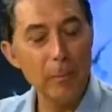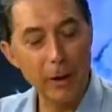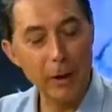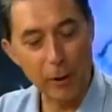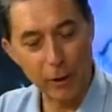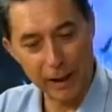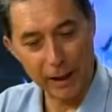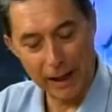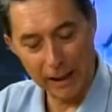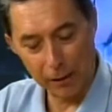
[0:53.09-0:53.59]

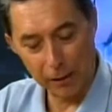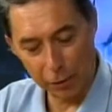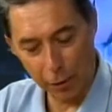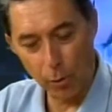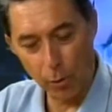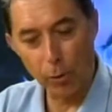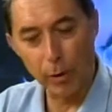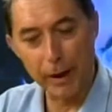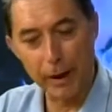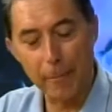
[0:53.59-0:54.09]
pero realizó
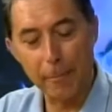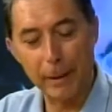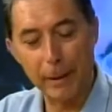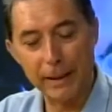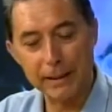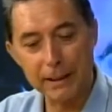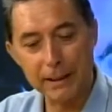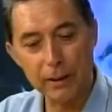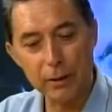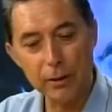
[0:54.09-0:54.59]
un gran
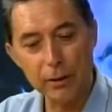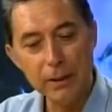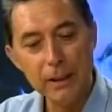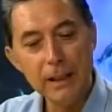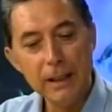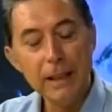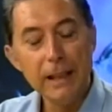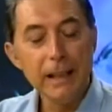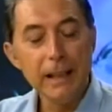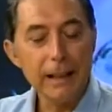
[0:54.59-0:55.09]
partido.
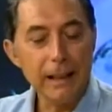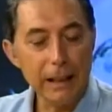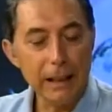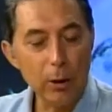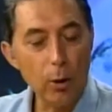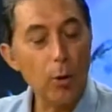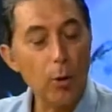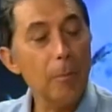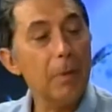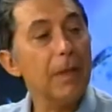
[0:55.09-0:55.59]
Y
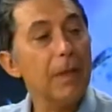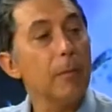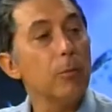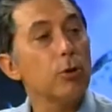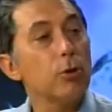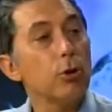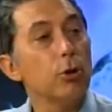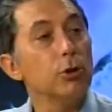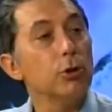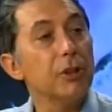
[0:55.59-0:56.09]
luego
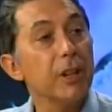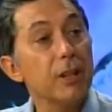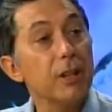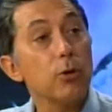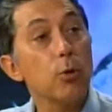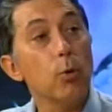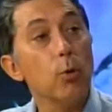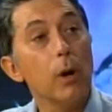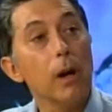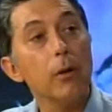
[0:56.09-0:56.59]
empezamos con
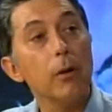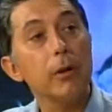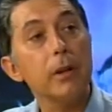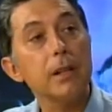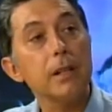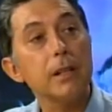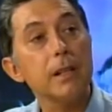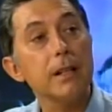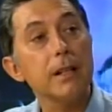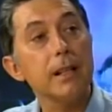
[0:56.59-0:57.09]
tres
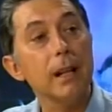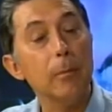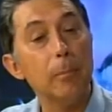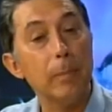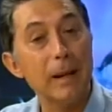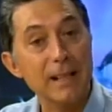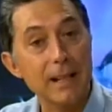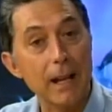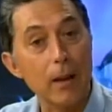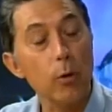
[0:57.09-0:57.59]
jugadores desde el
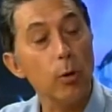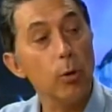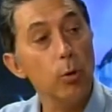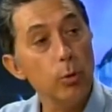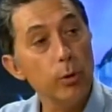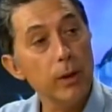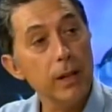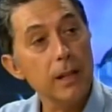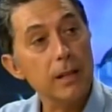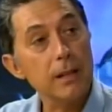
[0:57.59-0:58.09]
pasado
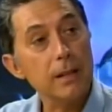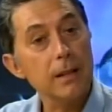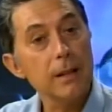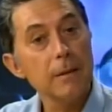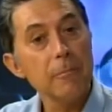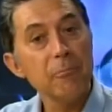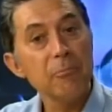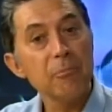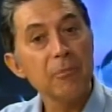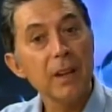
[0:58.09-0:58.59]
lunes
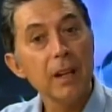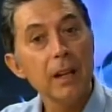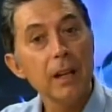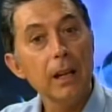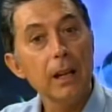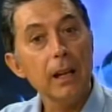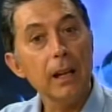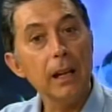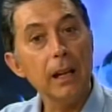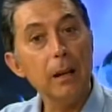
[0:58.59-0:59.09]

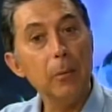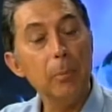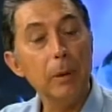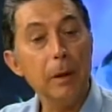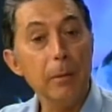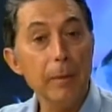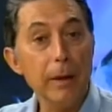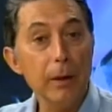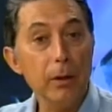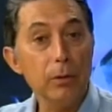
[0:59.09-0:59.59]
el
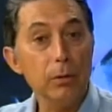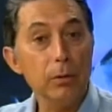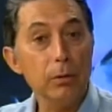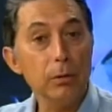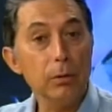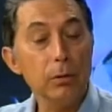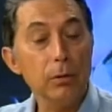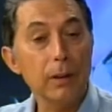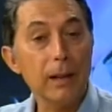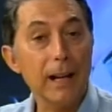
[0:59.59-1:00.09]

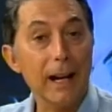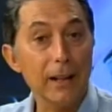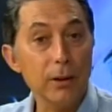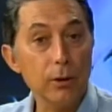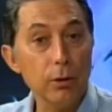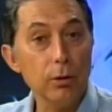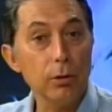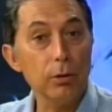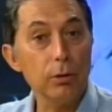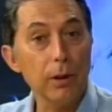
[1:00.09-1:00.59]
primero
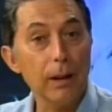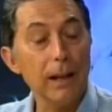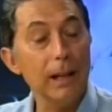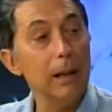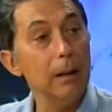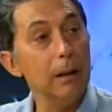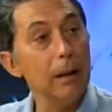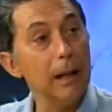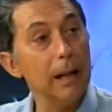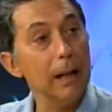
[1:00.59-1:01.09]
cayó
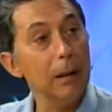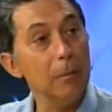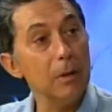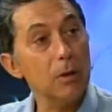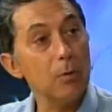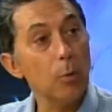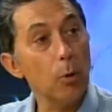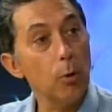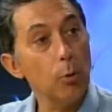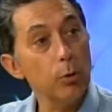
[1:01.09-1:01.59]
el,
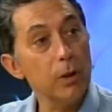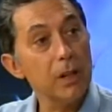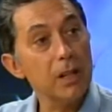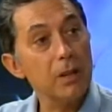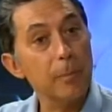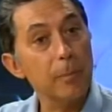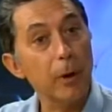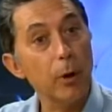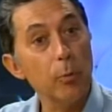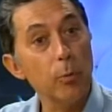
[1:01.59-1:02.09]
mismo
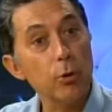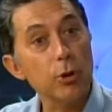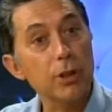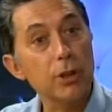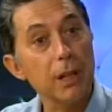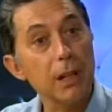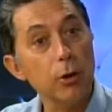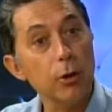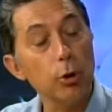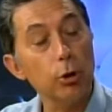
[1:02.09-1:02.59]
lunes, pero hemos
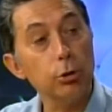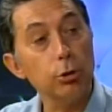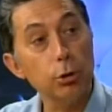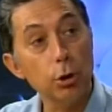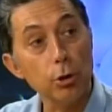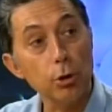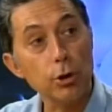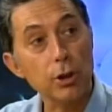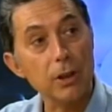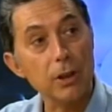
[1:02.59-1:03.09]
tenido
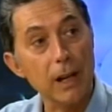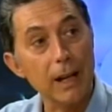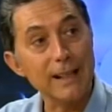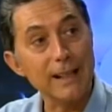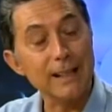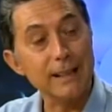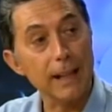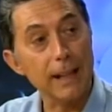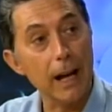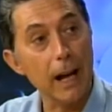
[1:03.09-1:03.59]
dos
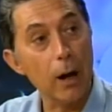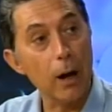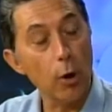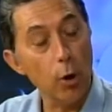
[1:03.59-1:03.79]
hasta